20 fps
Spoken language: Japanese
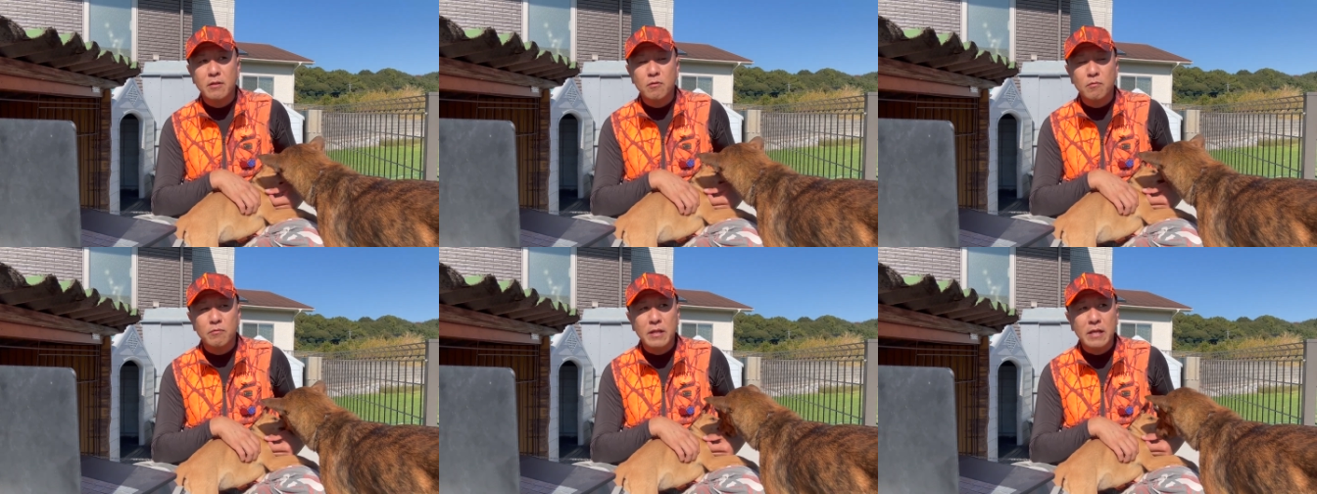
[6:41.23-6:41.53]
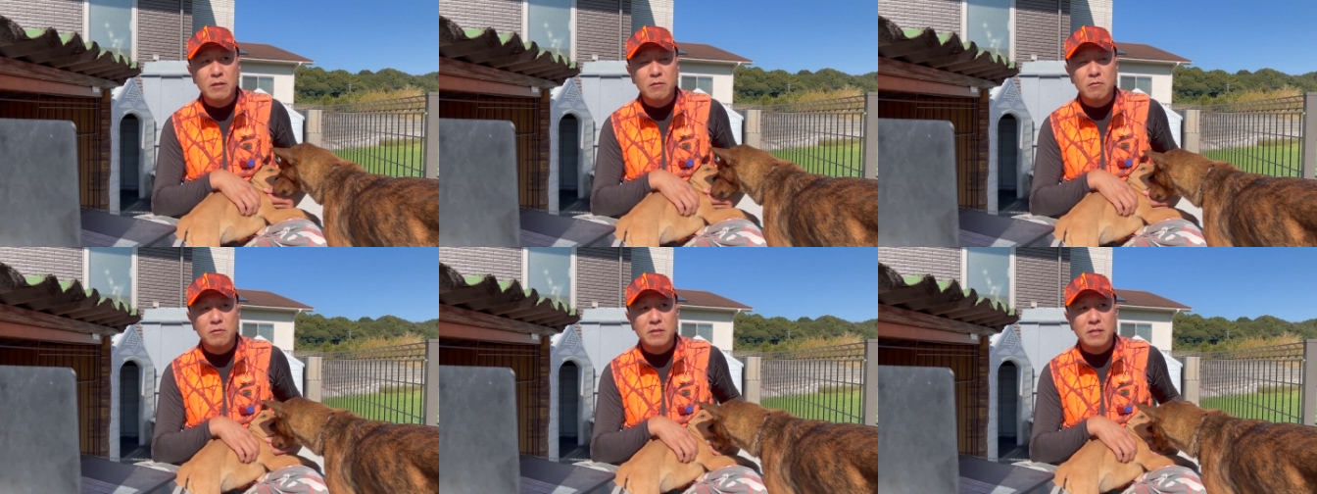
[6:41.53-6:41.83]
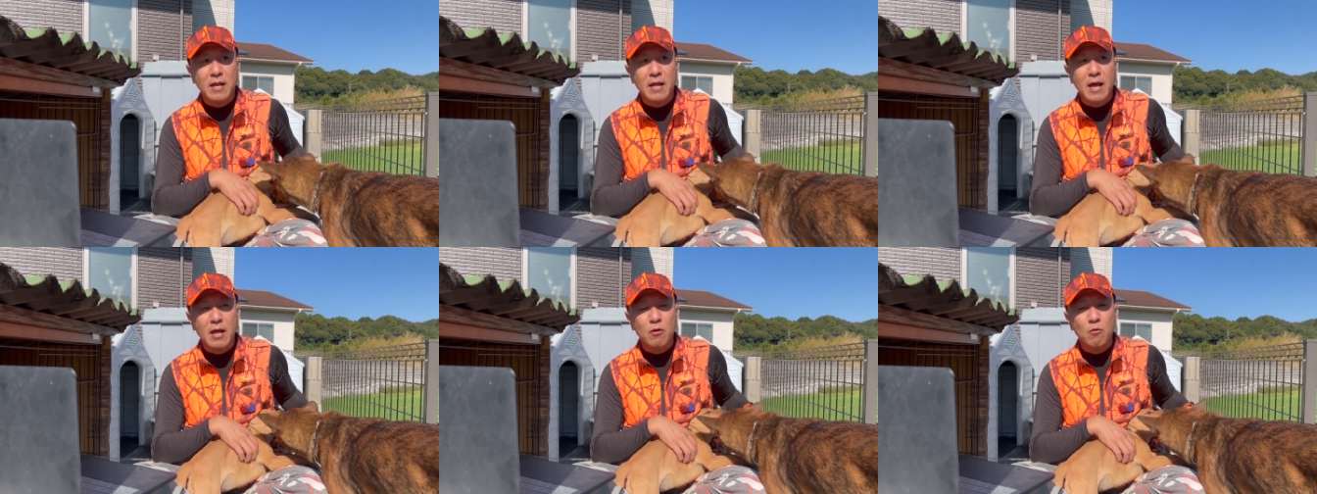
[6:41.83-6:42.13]
なんていうんです
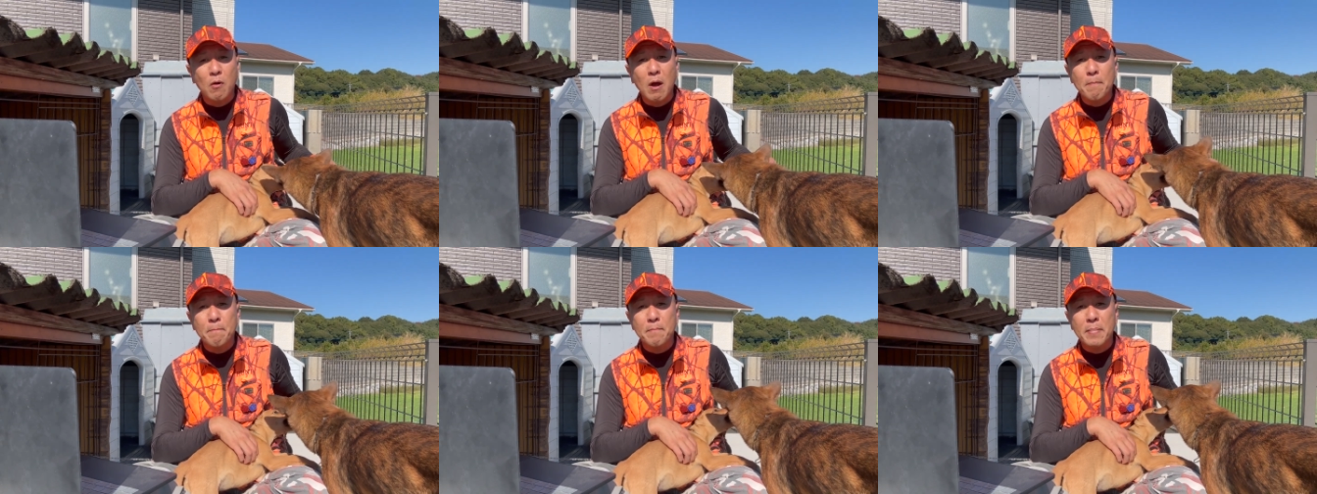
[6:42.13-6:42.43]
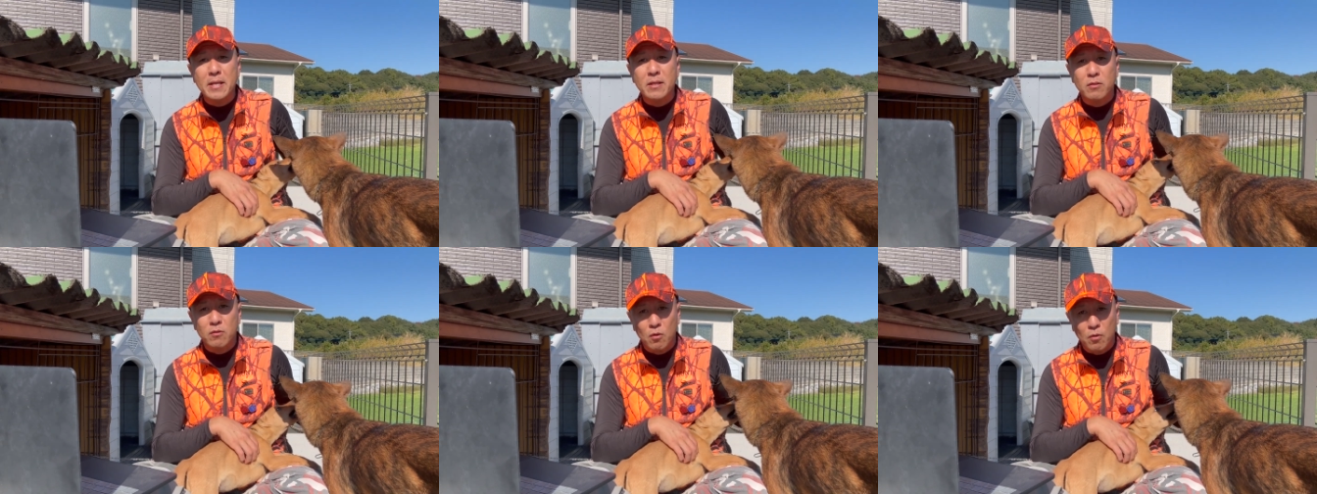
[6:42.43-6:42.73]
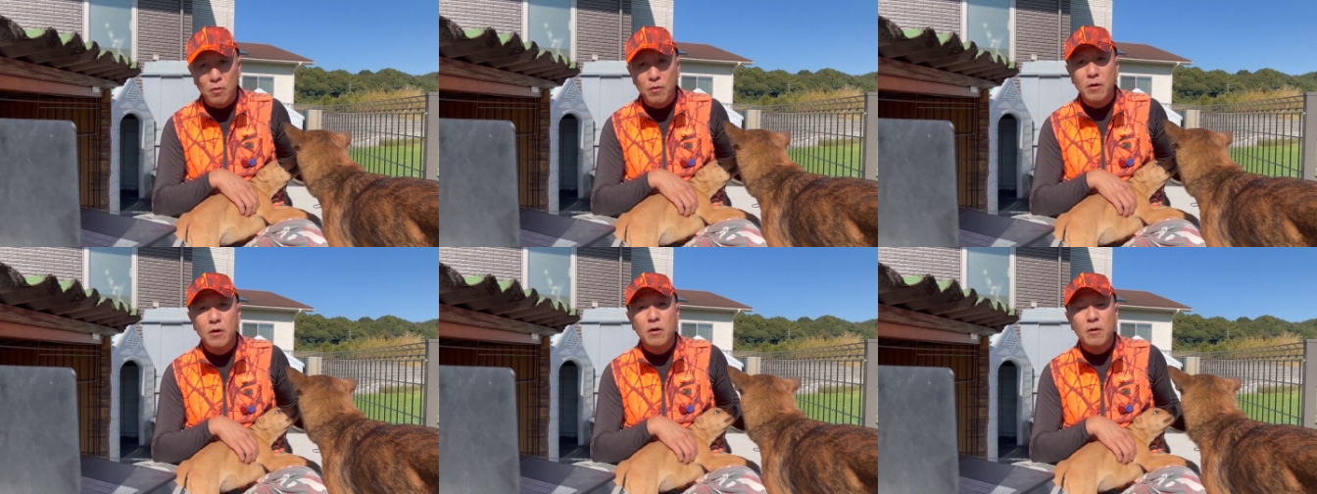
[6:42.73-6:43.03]
かね、ワッペン
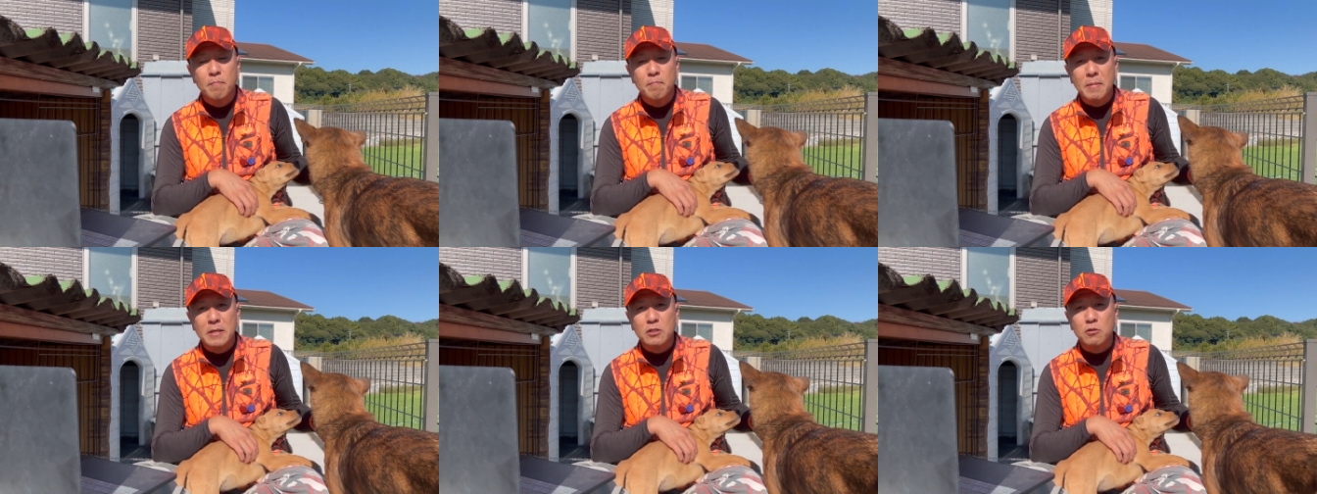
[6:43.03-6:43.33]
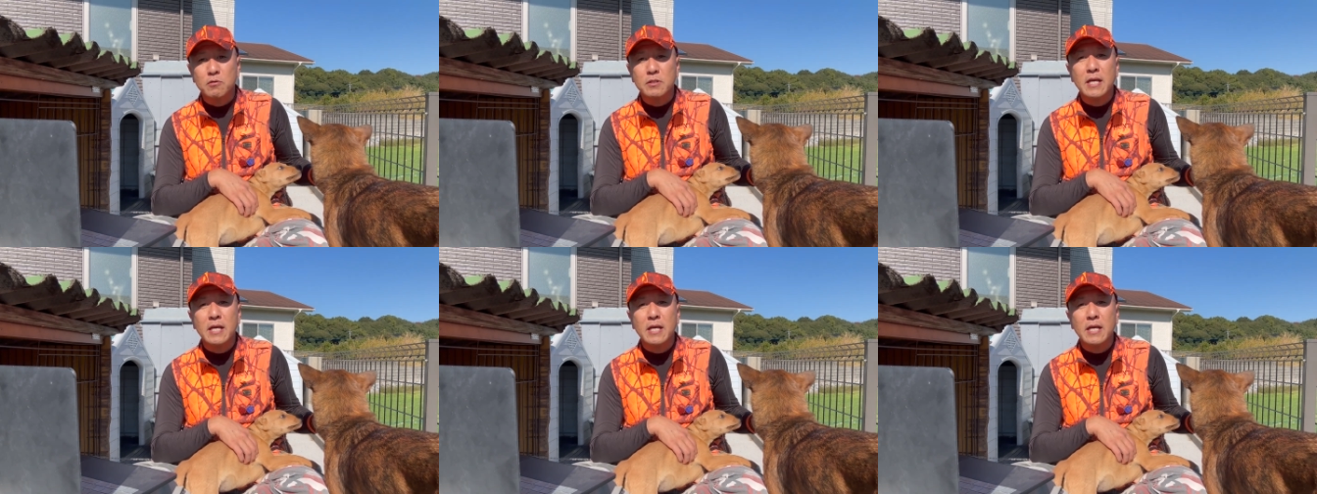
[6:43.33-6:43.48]
の、素